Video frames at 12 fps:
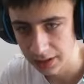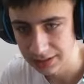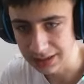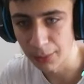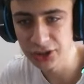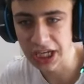
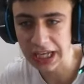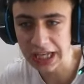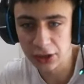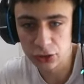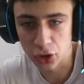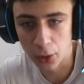Estamos aquí
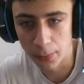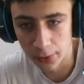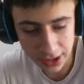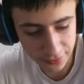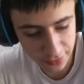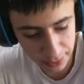en otro
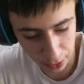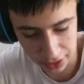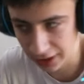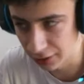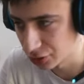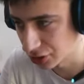flip
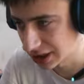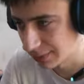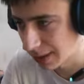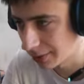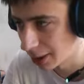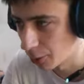porque el otro se
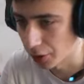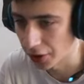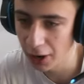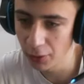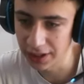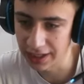me había
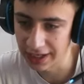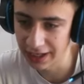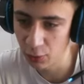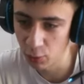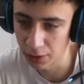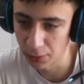bugueado Y
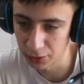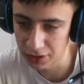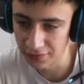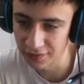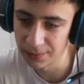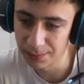quería jugar un
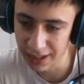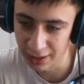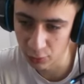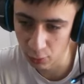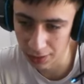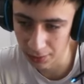flip bien
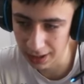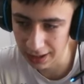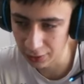jugado Vale,